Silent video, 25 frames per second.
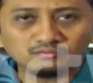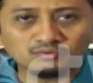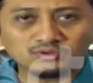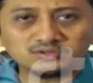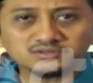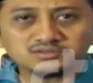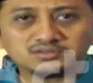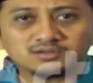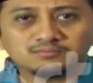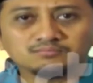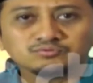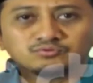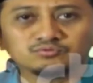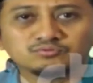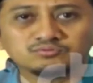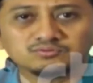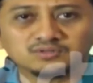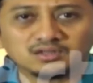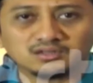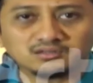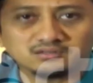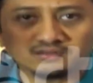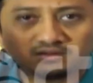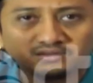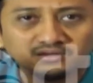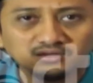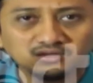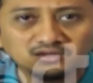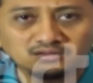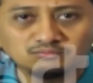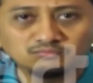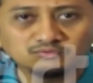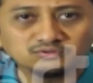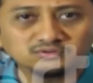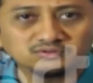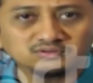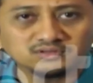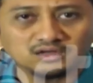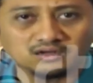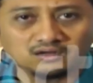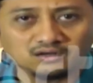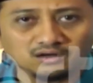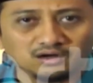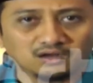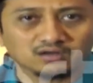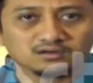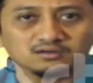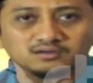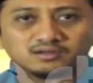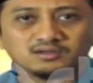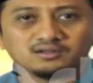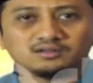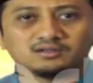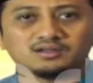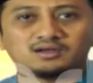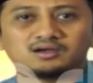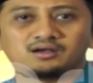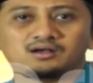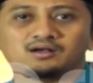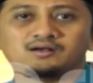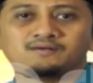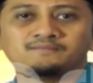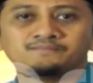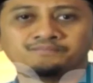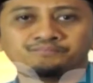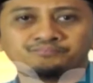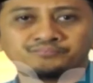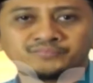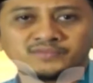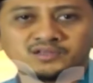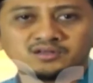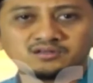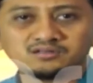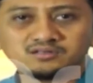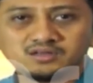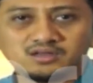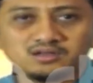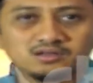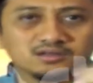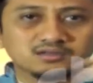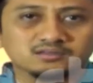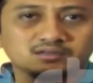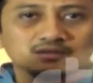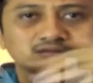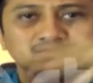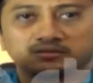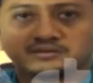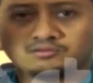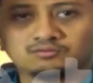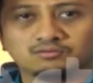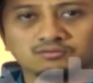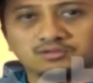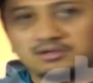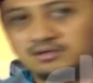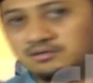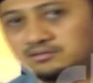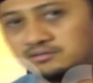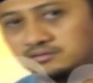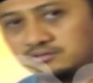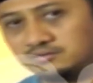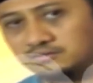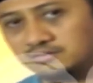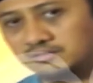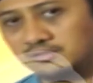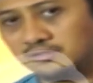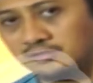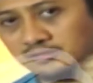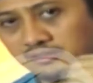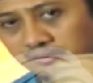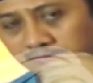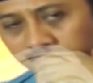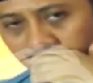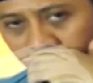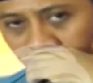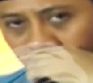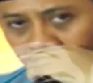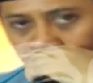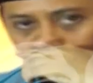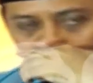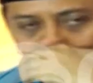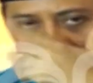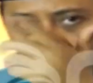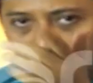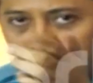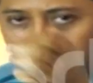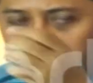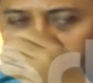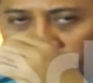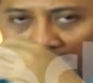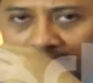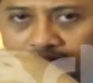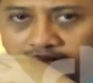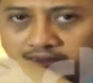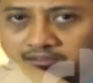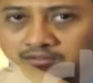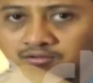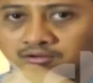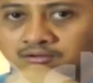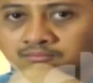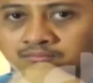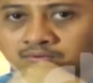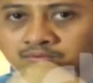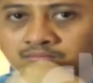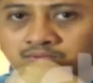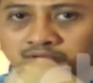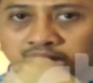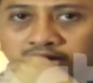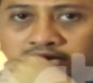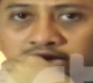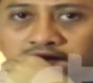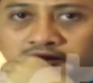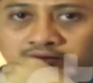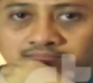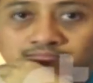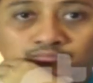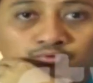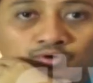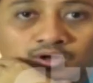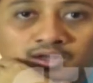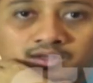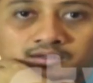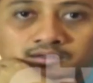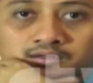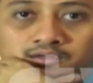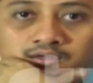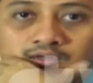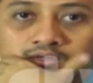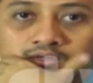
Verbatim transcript: Wasyamsu tajri li mustaqarrillah. Itu dari ketakdirul azizil alim. Nggak ada kan ngomong begini kan bulan.